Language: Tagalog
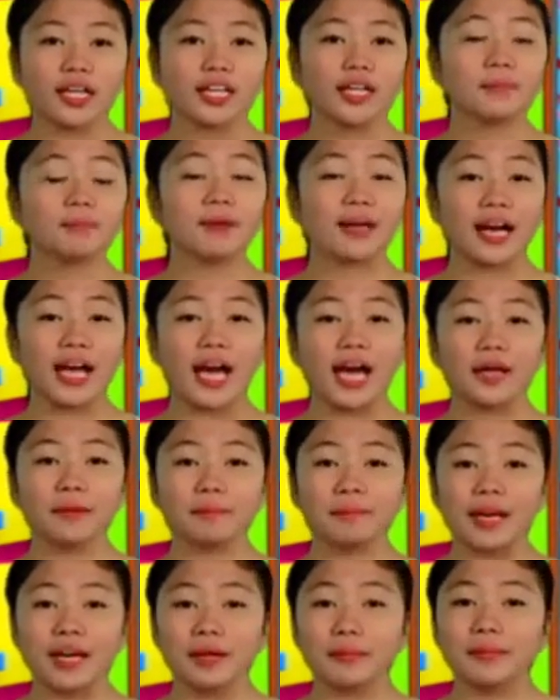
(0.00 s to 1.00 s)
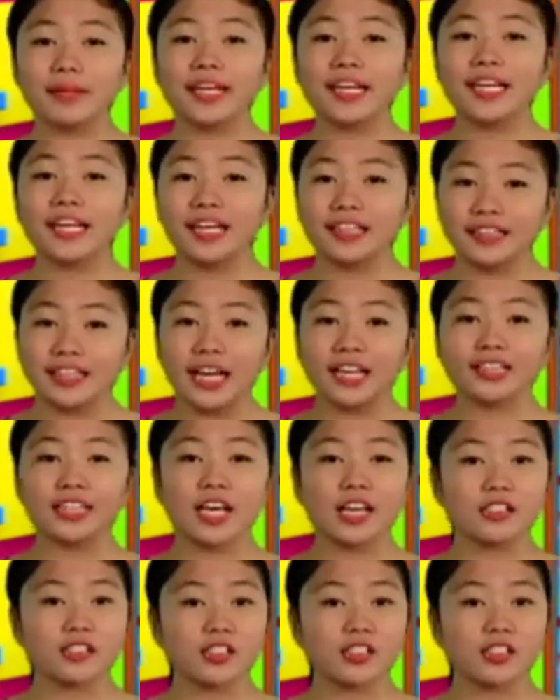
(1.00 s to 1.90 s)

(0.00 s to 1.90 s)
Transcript: ilang paraan para maging handa tayo